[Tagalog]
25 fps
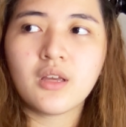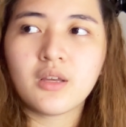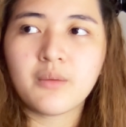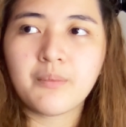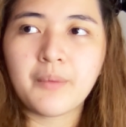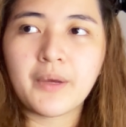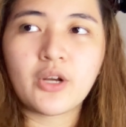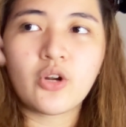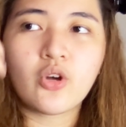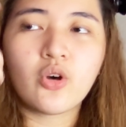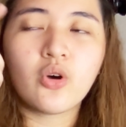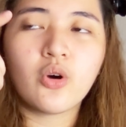
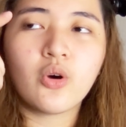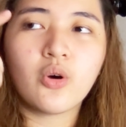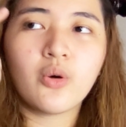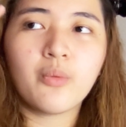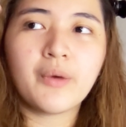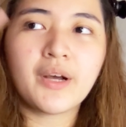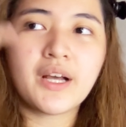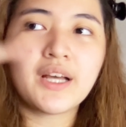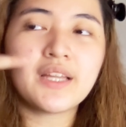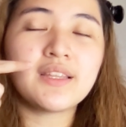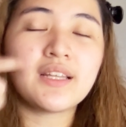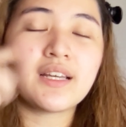Pero
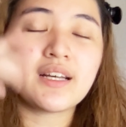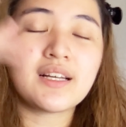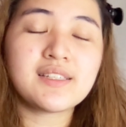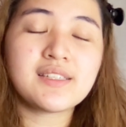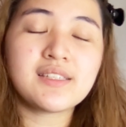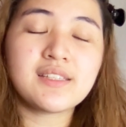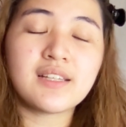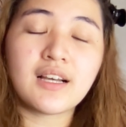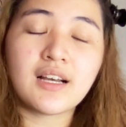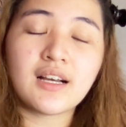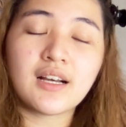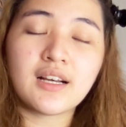maganda kasi
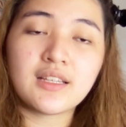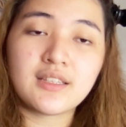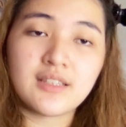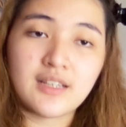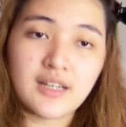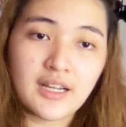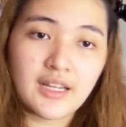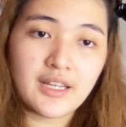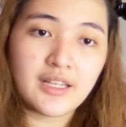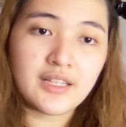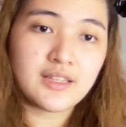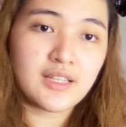
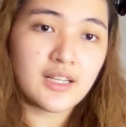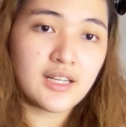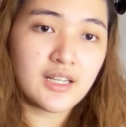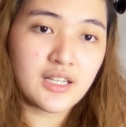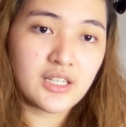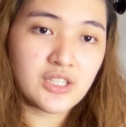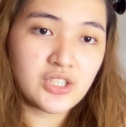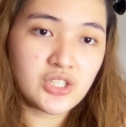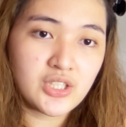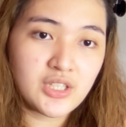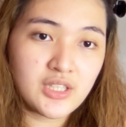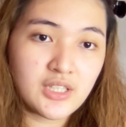nakaka-dry
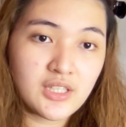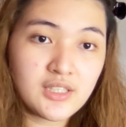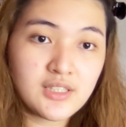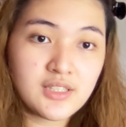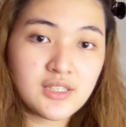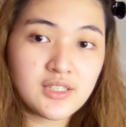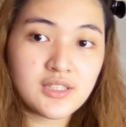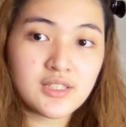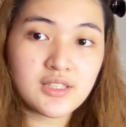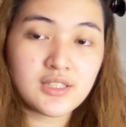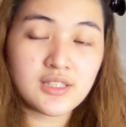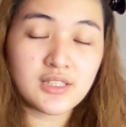talaga siya ng,
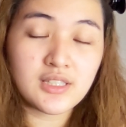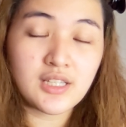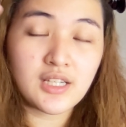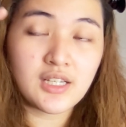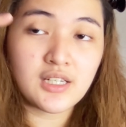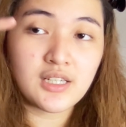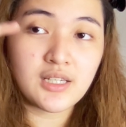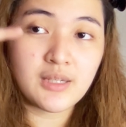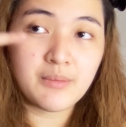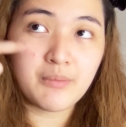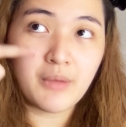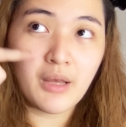
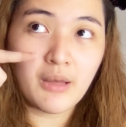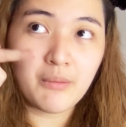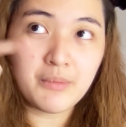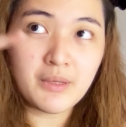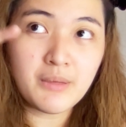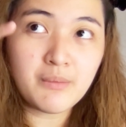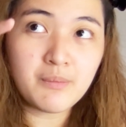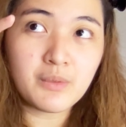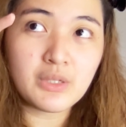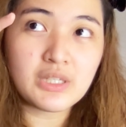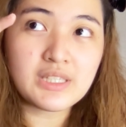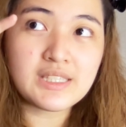ng mga
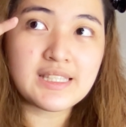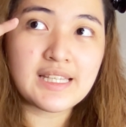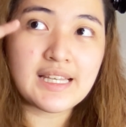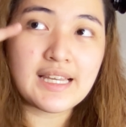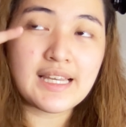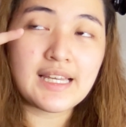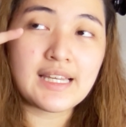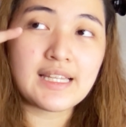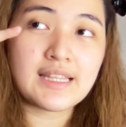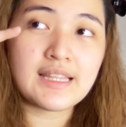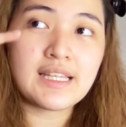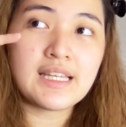pimples
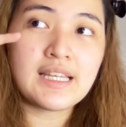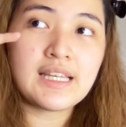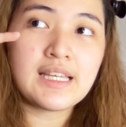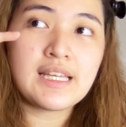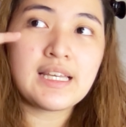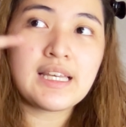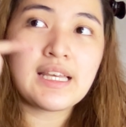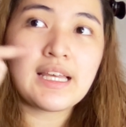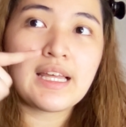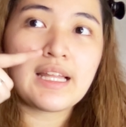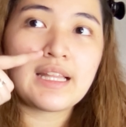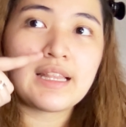and
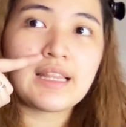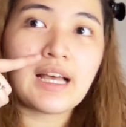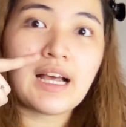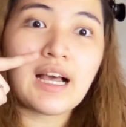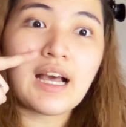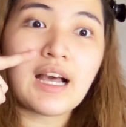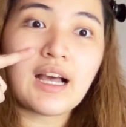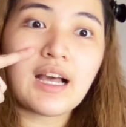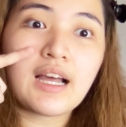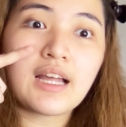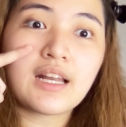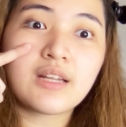
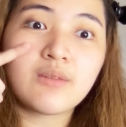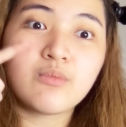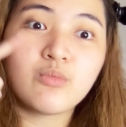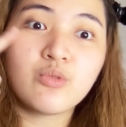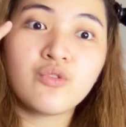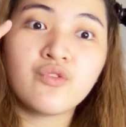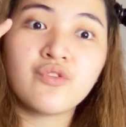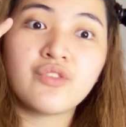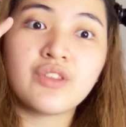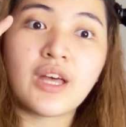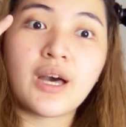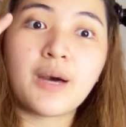
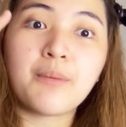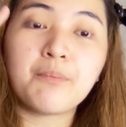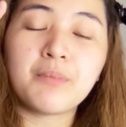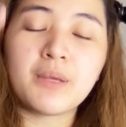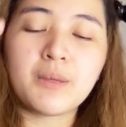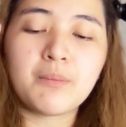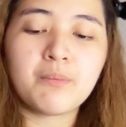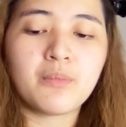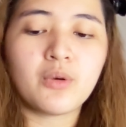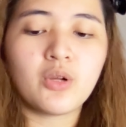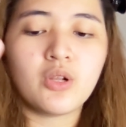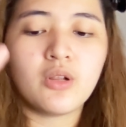nakaka-remove ng
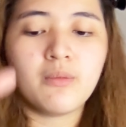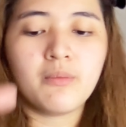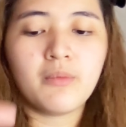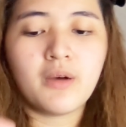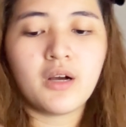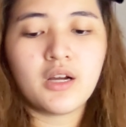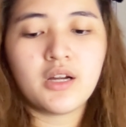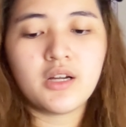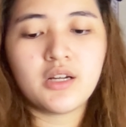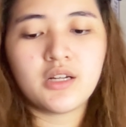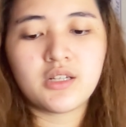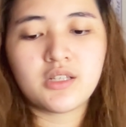pimple
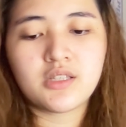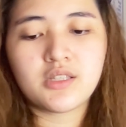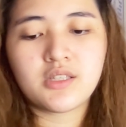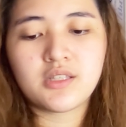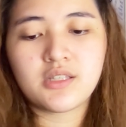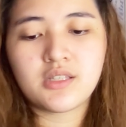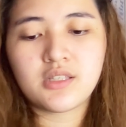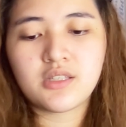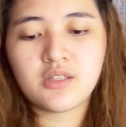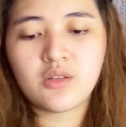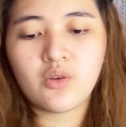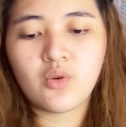marks.
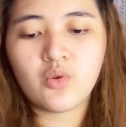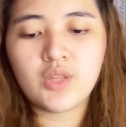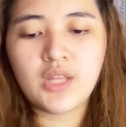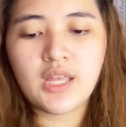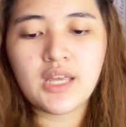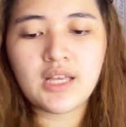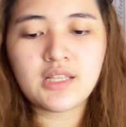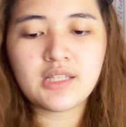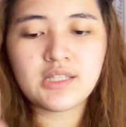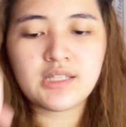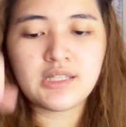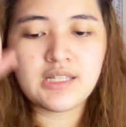So,
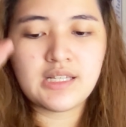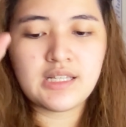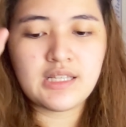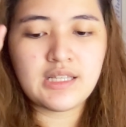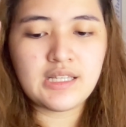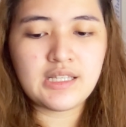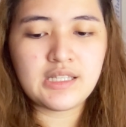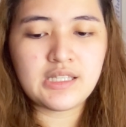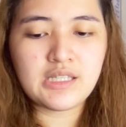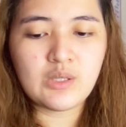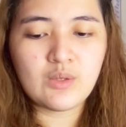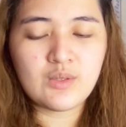next din
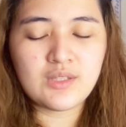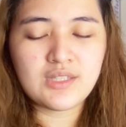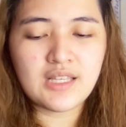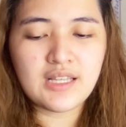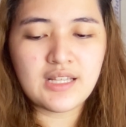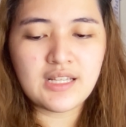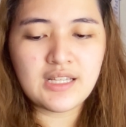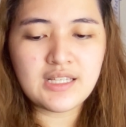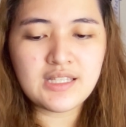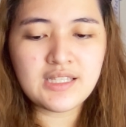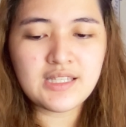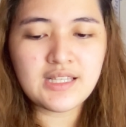is yung
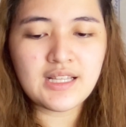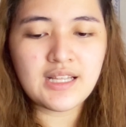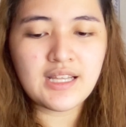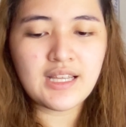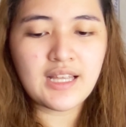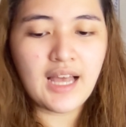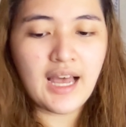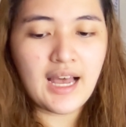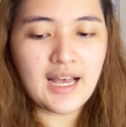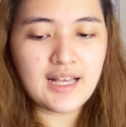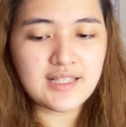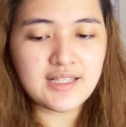
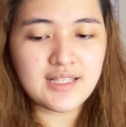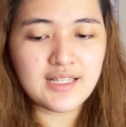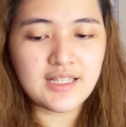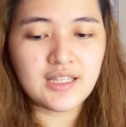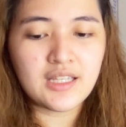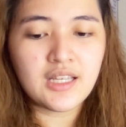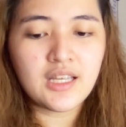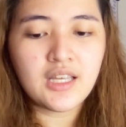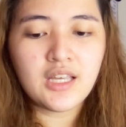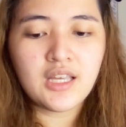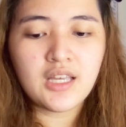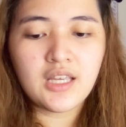salicylic acid.
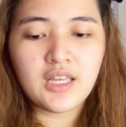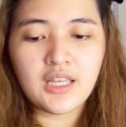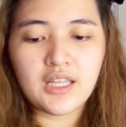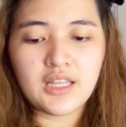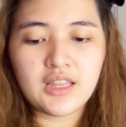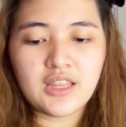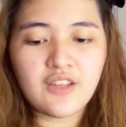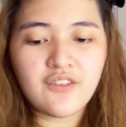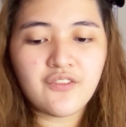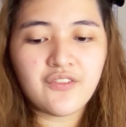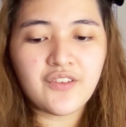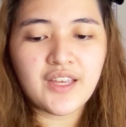
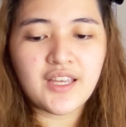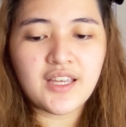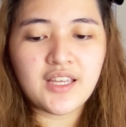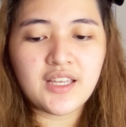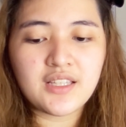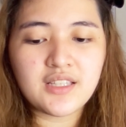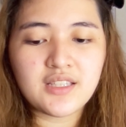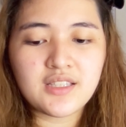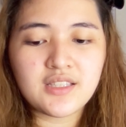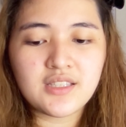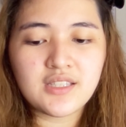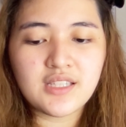It,
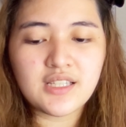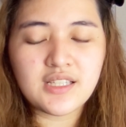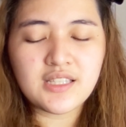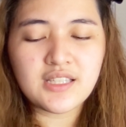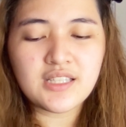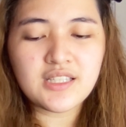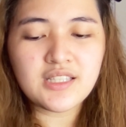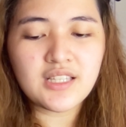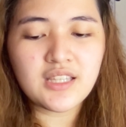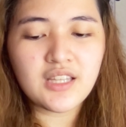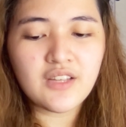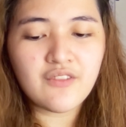defend, it
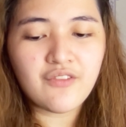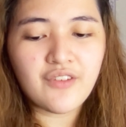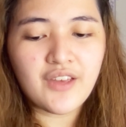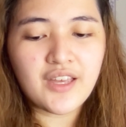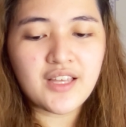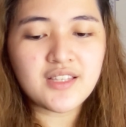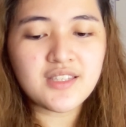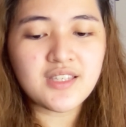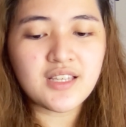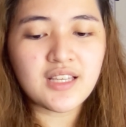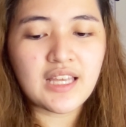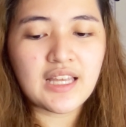is a
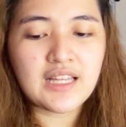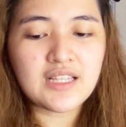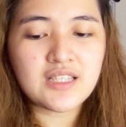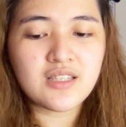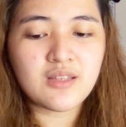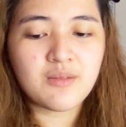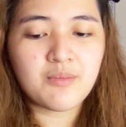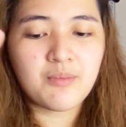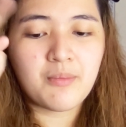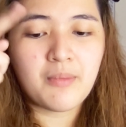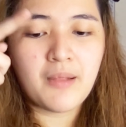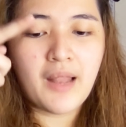defense
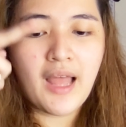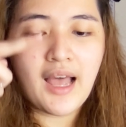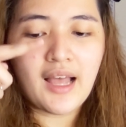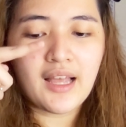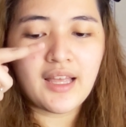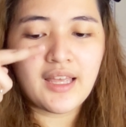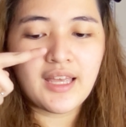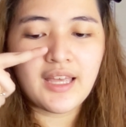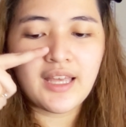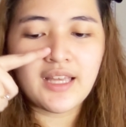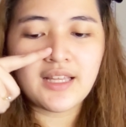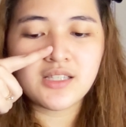against
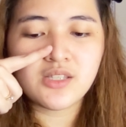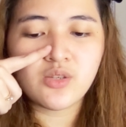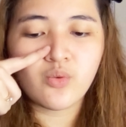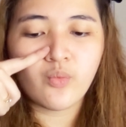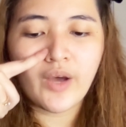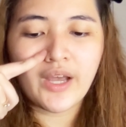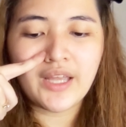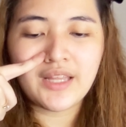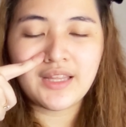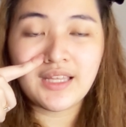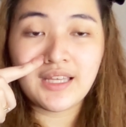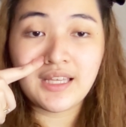blackheads,
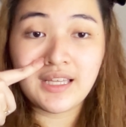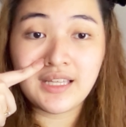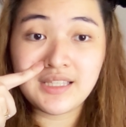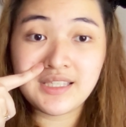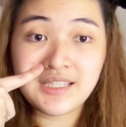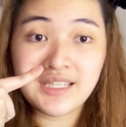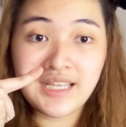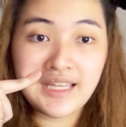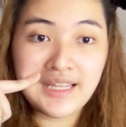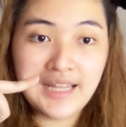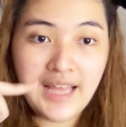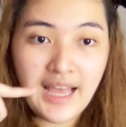
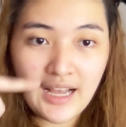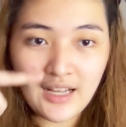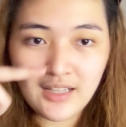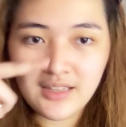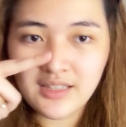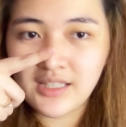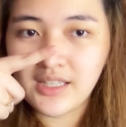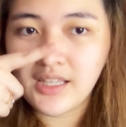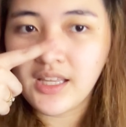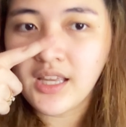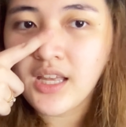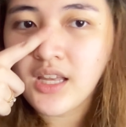whiteheads, and
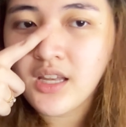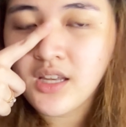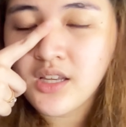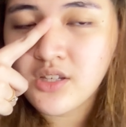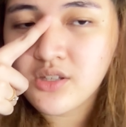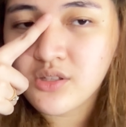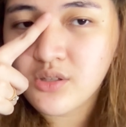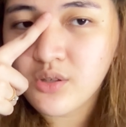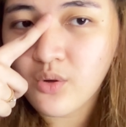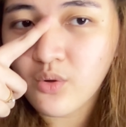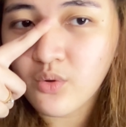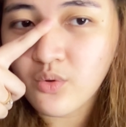acne.
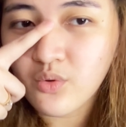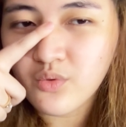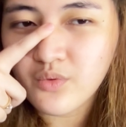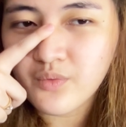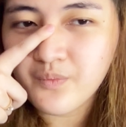So,